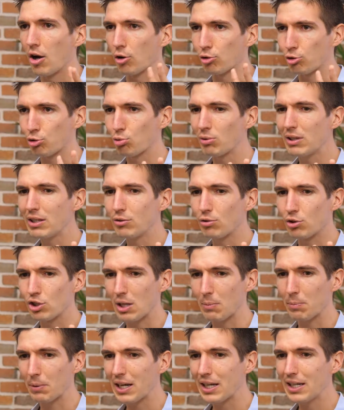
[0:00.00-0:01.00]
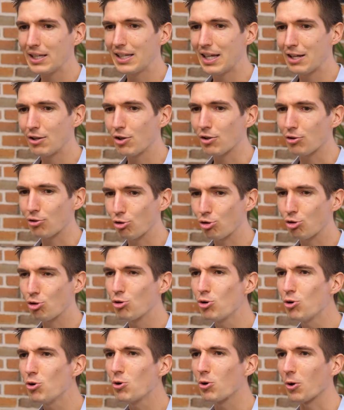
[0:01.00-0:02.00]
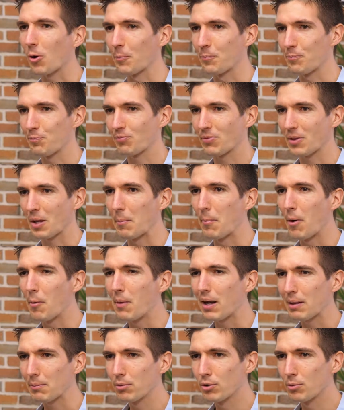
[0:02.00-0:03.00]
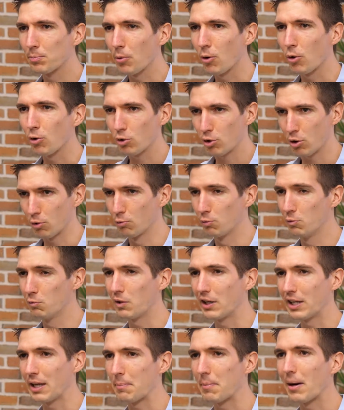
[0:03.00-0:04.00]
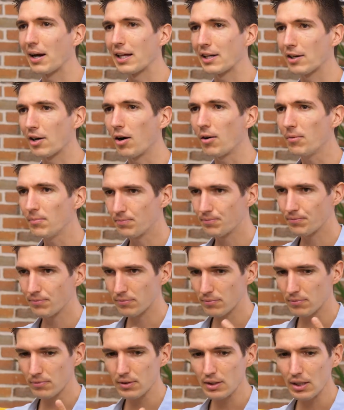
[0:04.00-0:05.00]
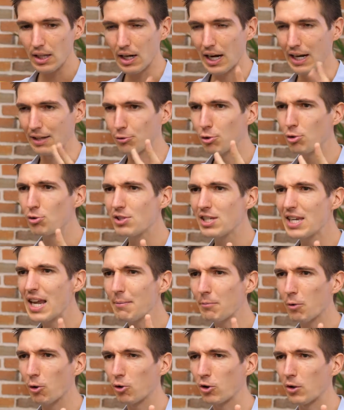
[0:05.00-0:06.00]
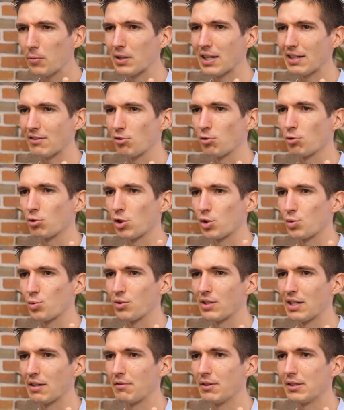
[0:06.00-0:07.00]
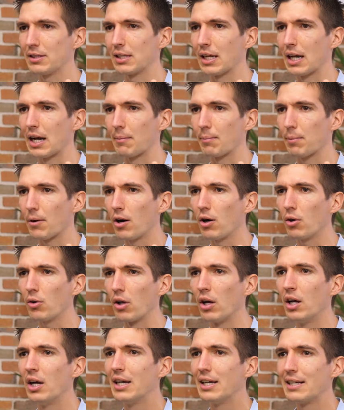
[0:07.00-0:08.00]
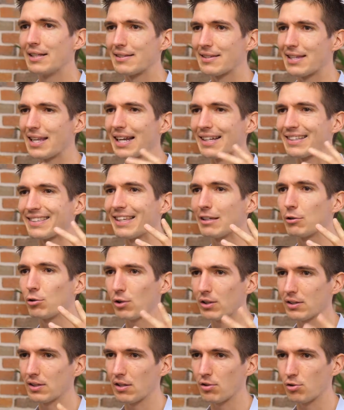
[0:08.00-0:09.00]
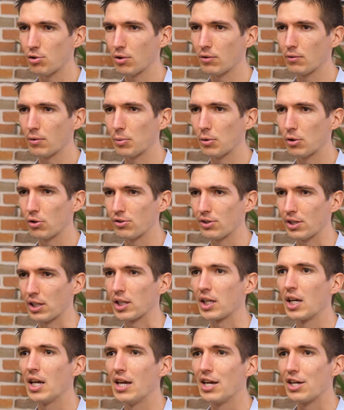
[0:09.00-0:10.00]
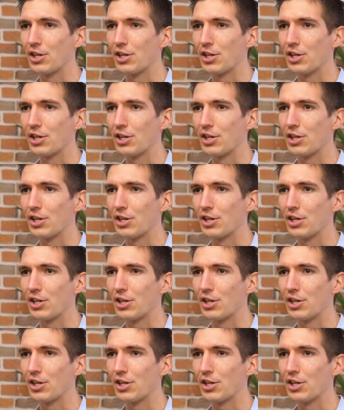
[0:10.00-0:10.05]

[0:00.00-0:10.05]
Ensuite, donc j'ai pris des notes sur mon MacBook Pro que vous ne voyez pas à l'écran. La deuxième recommandation que je vous invite à prendre, c'est la sécurisation de vos pronostics.